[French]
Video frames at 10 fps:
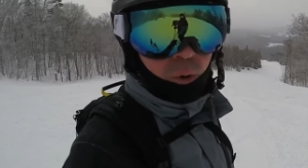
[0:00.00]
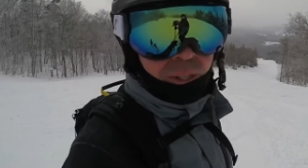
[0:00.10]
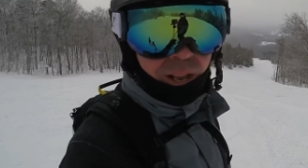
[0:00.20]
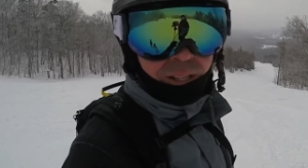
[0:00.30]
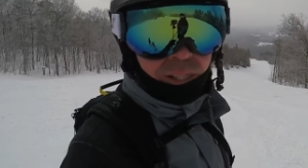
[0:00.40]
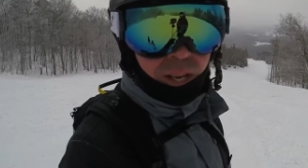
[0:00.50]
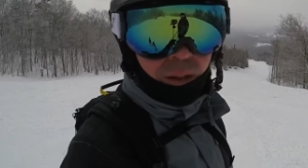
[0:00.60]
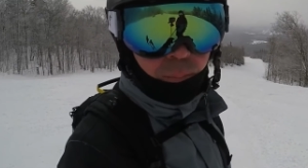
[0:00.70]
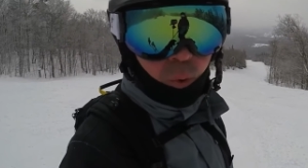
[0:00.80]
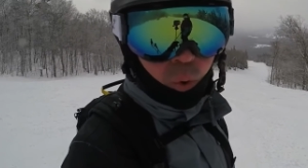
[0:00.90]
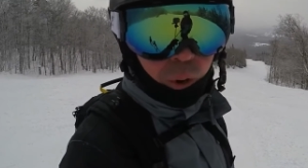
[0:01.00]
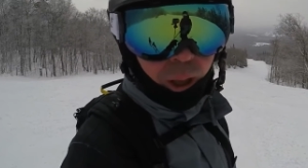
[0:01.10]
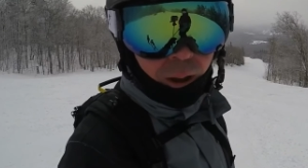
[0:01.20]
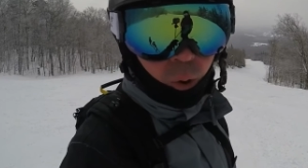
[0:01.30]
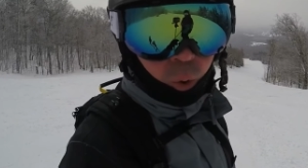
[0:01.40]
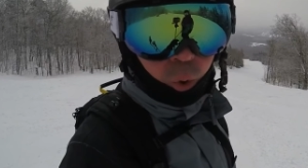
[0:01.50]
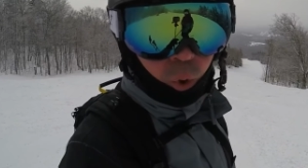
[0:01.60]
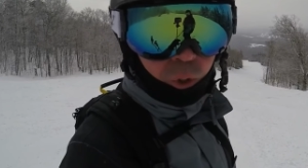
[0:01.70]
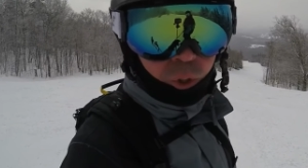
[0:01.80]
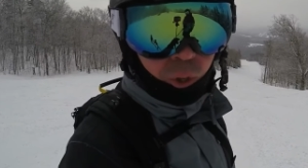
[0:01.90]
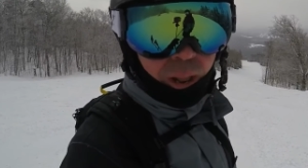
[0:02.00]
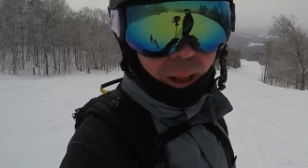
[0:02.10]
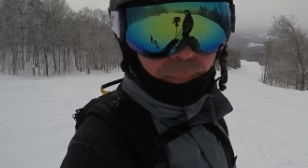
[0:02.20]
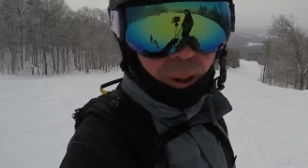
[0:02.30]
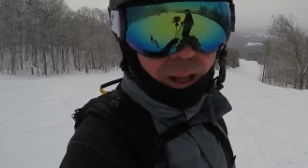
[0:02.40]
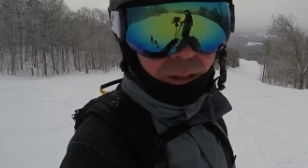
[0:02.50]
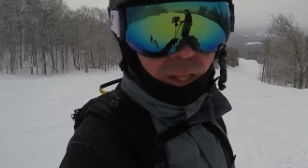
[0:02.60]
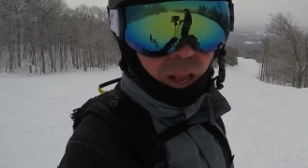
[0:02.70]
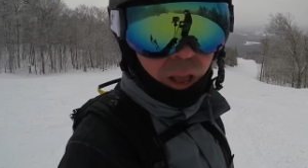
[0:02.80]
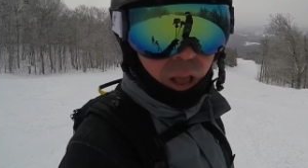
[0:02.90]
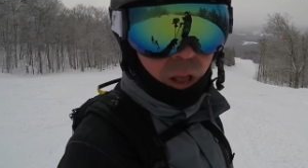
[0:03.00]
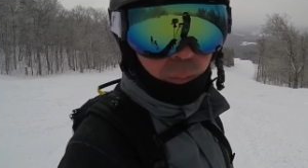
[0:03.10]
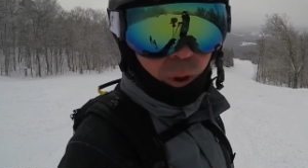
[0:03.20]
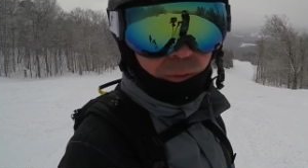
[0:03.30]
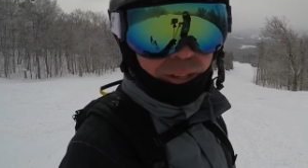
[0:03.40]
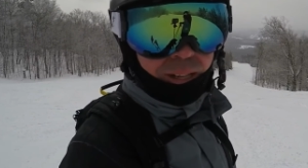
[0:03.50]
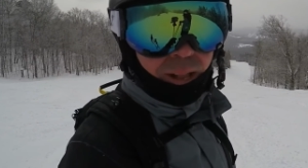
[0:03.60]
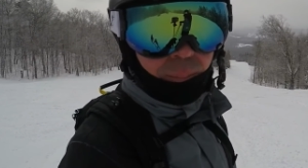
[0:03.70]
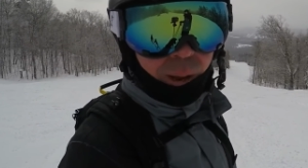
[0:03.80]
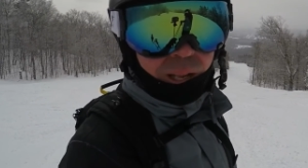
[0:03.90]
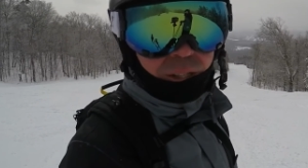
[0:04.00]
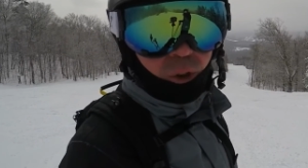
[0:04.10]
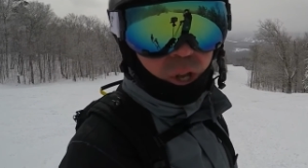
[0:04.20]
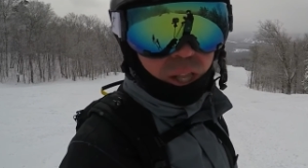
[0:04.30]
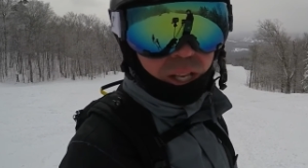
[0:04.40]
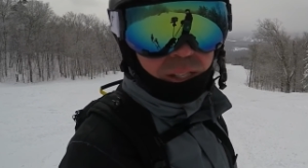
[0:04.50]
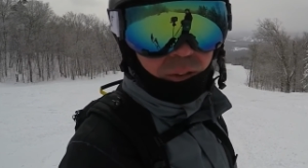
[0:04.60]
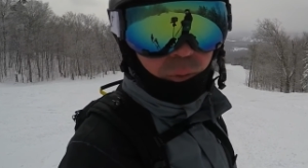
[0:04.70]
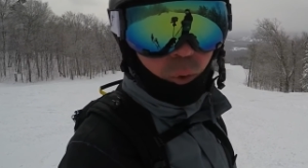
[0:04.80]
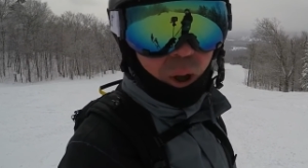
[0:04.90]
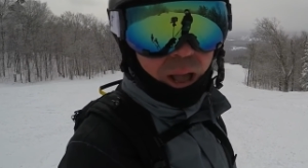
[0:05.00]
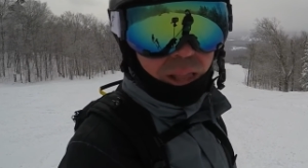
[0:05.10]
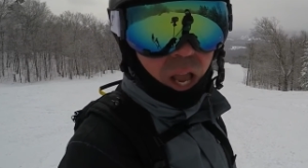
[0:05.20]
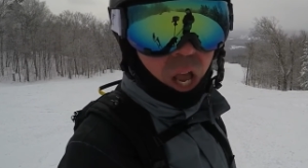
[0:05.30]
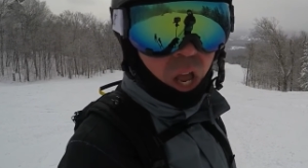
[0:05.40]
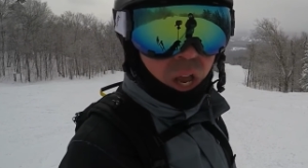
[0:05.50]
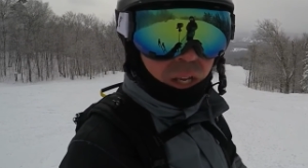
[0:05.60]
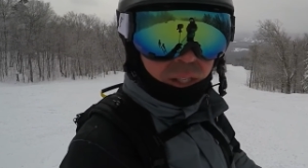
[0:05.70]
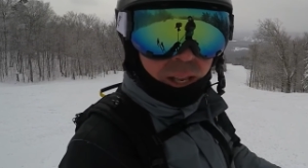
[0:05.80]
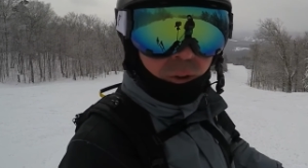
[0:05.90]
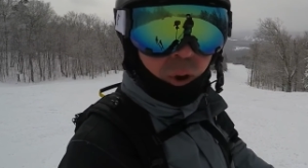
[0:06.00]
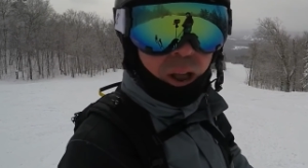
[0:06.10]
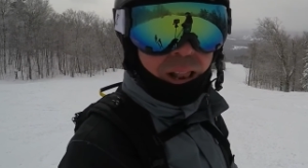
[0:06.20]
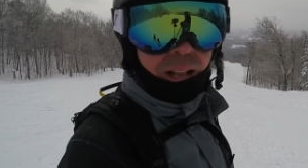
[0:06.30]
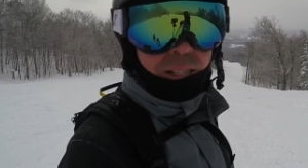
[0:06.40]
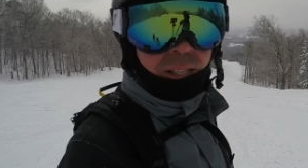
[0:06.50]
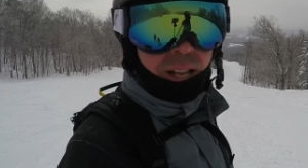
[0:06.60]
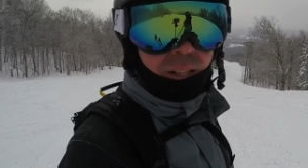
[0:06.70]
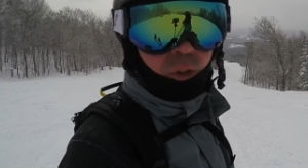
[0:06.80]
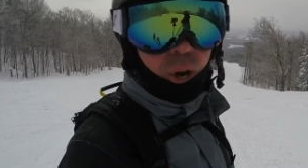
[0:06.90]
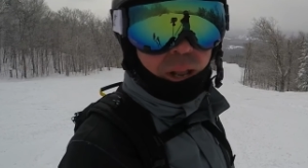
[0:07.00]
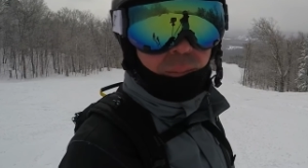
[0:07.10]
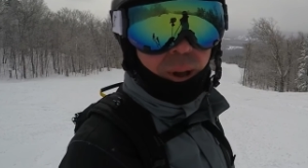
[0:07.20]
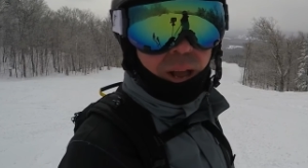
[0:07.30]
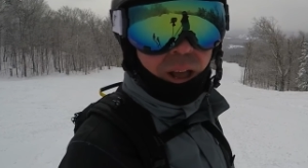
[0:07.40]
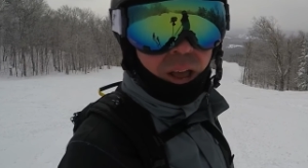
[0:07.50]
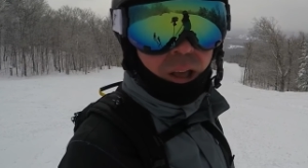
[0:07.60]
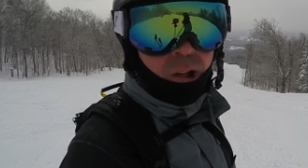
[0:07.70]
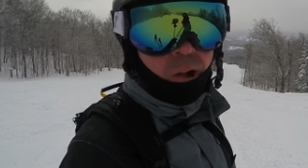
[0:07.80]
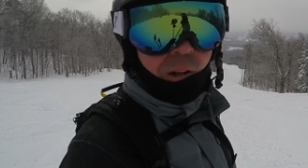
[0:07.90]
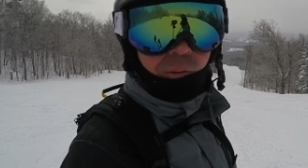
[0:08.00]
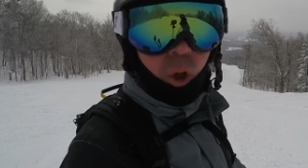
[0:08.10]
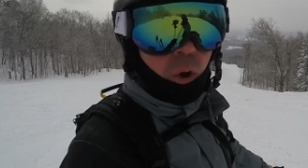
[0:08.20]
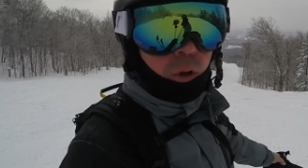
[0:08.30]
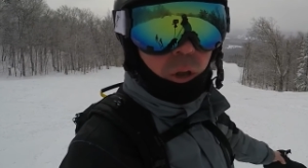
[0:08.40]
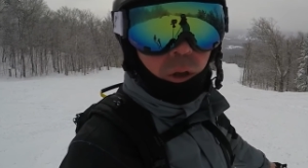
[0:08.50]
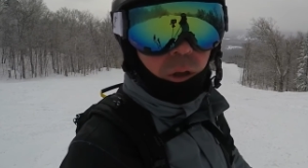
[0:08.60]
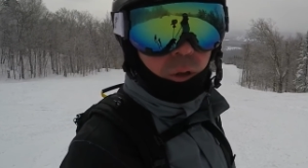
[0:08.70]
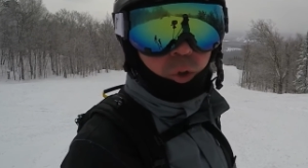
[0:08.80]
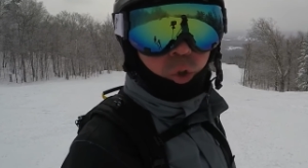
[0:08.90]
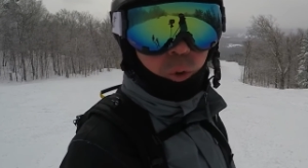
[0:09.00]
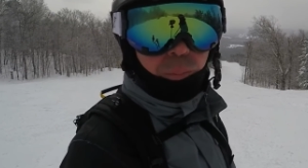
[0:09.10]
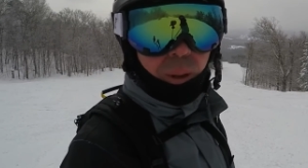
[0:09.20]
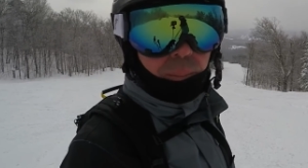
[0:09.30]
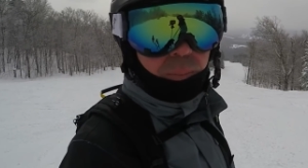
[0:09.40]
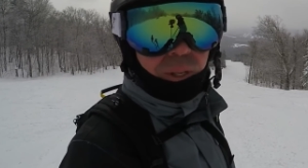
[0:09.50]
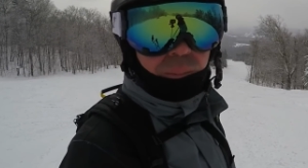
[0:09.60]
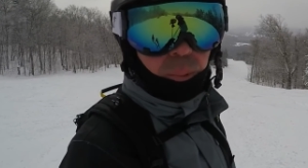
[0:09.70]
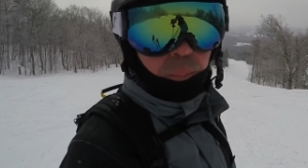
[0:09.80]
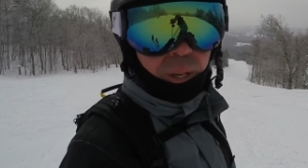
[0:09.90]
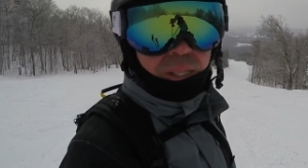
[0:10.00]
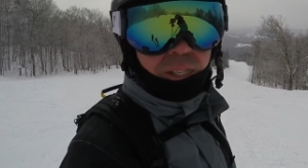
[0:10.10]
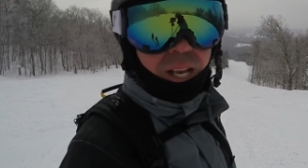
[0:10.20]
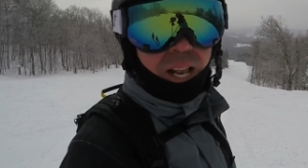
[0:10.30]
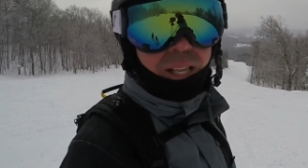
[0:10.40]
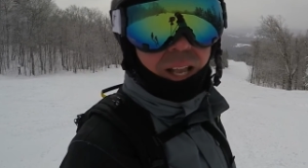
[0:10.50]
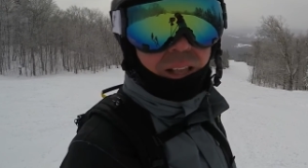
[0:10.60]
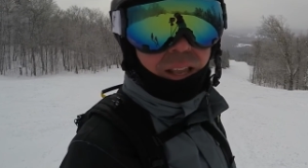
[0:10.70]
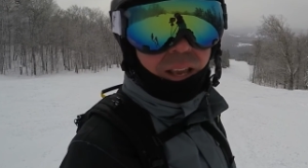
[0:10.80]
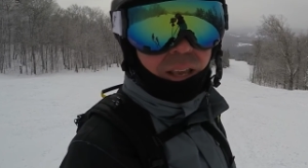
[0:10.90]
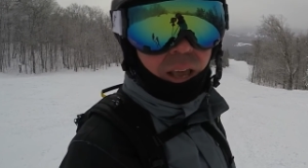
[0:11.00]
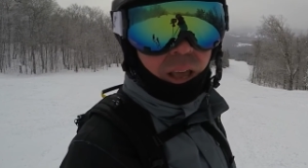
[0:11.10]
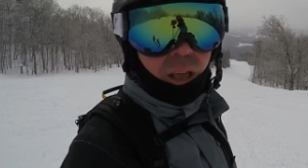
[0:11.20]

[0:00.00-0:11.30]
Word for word: on sent que c'est mou quand on tourne sur la pente. Puis avec la température qui est assez froide, ça nous ralentit naturellement. Donc, euh, une superbe piste pour pratiquer la technique.